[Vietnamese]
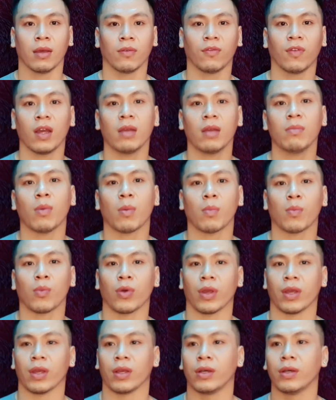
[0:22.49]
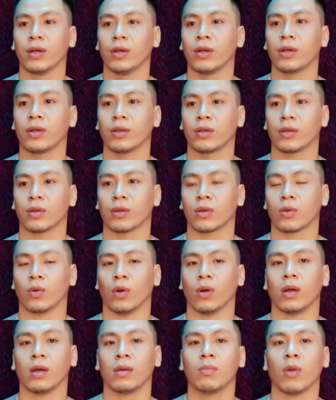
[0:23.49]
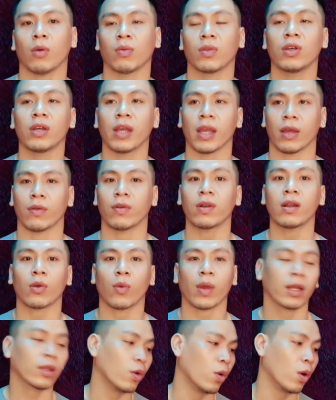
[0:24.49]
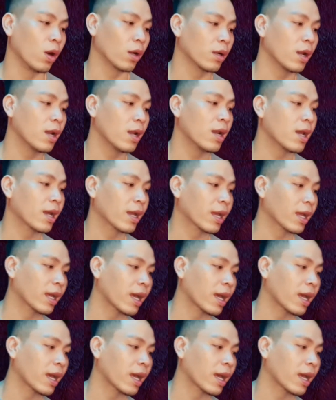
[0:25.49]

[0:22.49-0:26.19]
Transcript: với một mùi hương của một thương hiệu rất quen thuộc đó là